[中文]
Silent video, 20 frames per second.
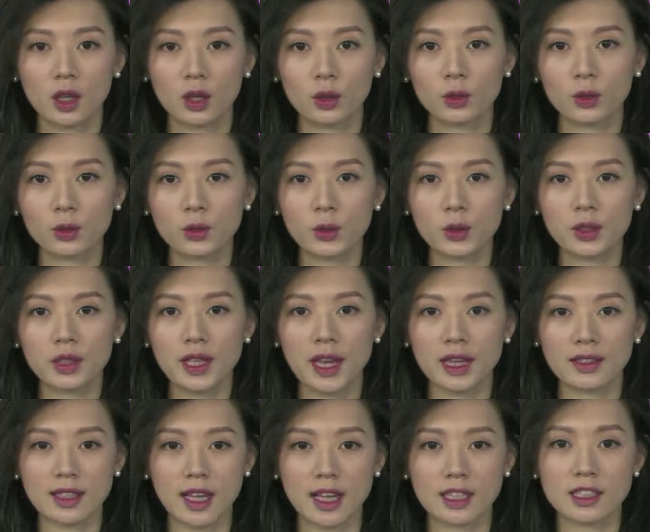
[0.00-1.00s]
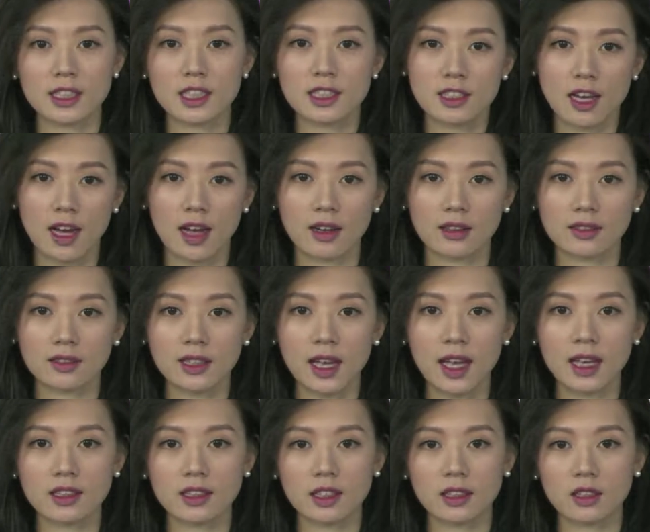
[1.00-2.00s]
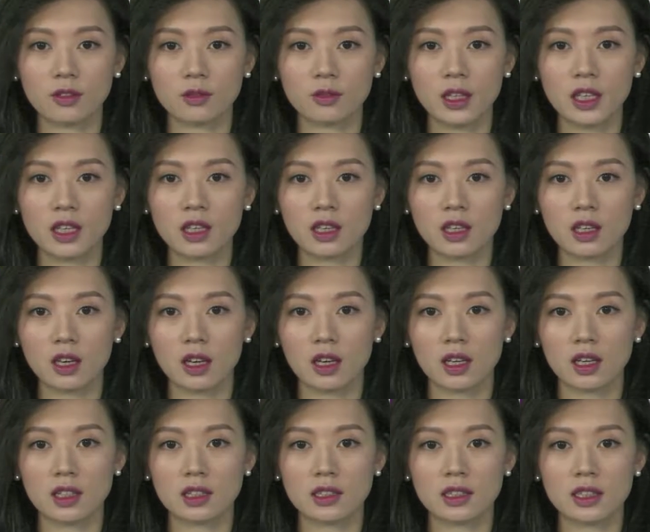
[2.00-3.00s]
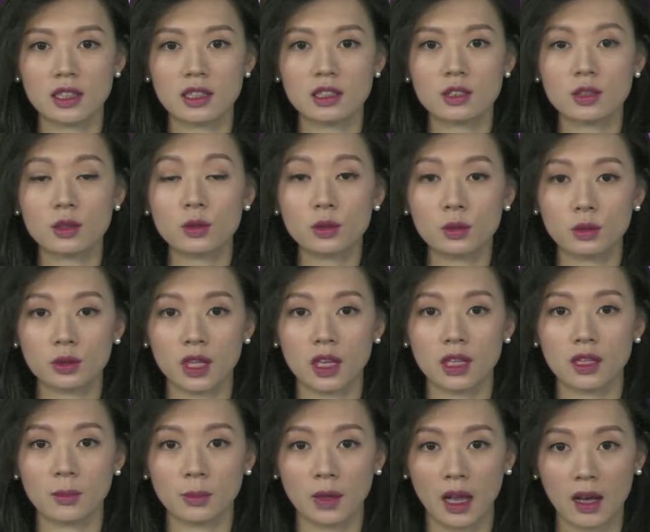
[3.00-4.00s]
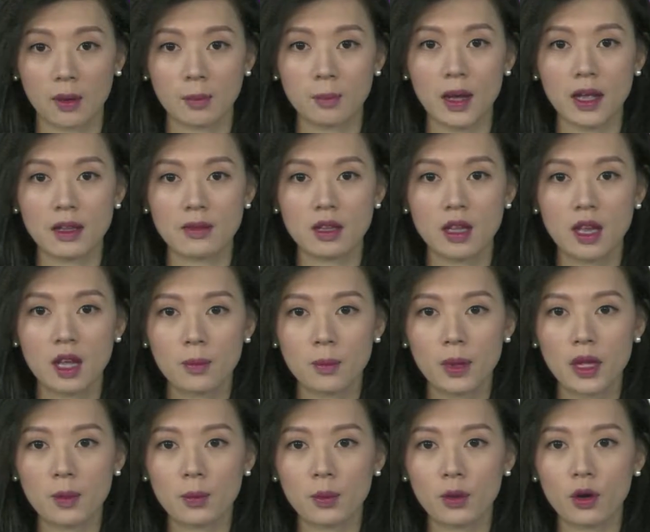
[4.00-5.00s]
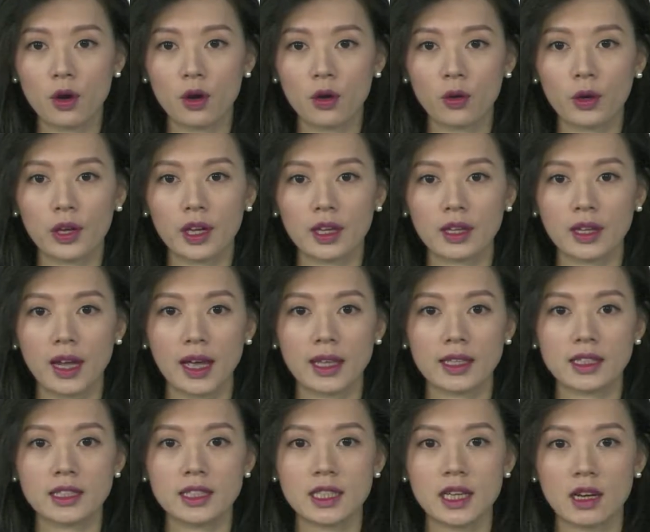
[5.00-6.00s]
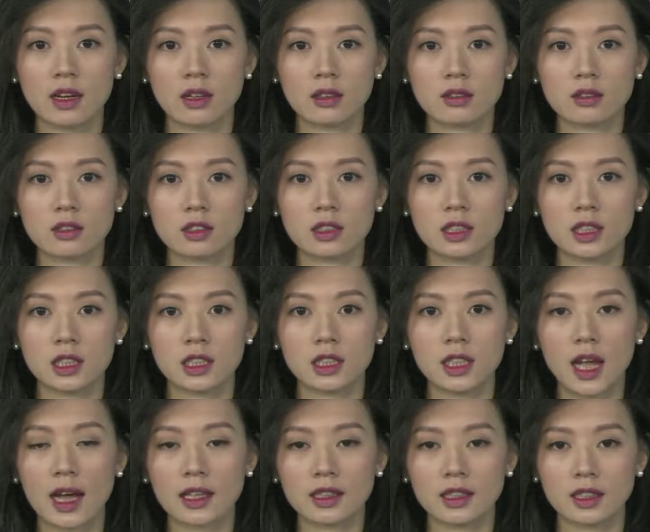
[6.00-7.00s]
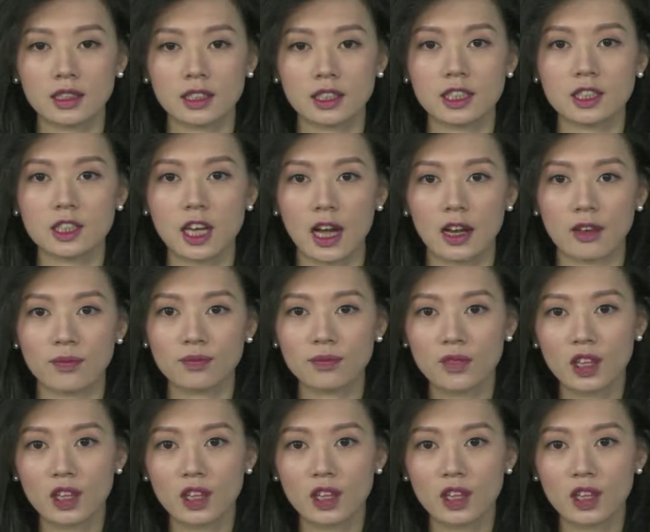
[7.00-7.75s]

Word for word: 伦敦两大机场盖特威克和希斯路的航班被迫会改降其他的机场。